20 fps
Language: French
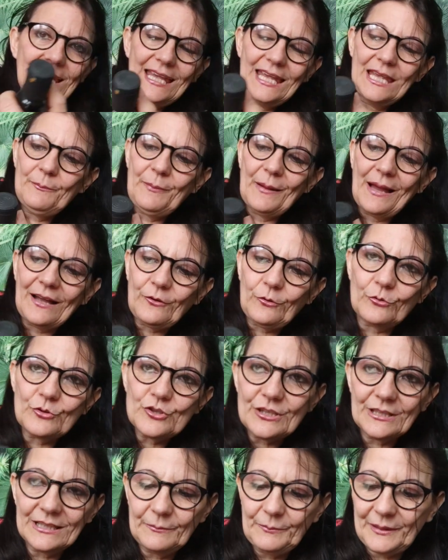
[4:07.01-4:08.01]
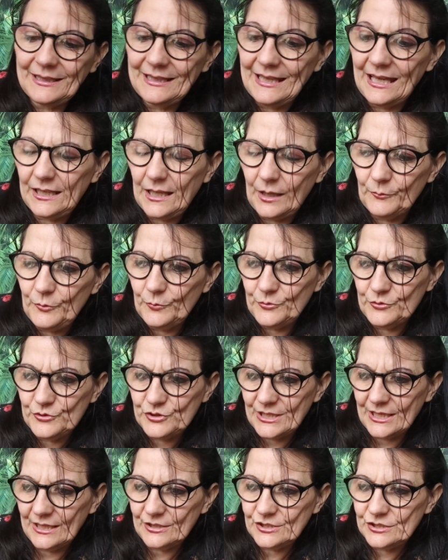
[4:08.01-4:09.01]
Et par contre, j'en ai pris un qui est un peu plus
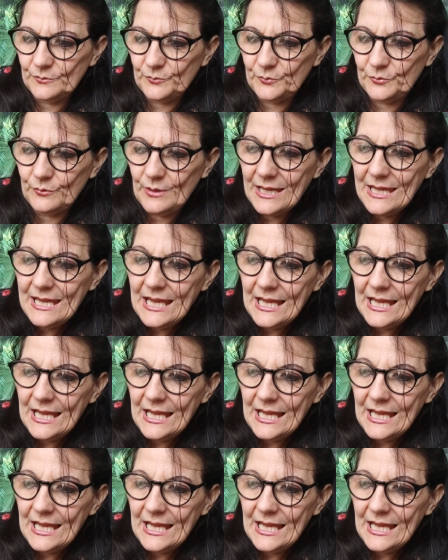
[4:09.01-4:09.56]
cher, je sais plus.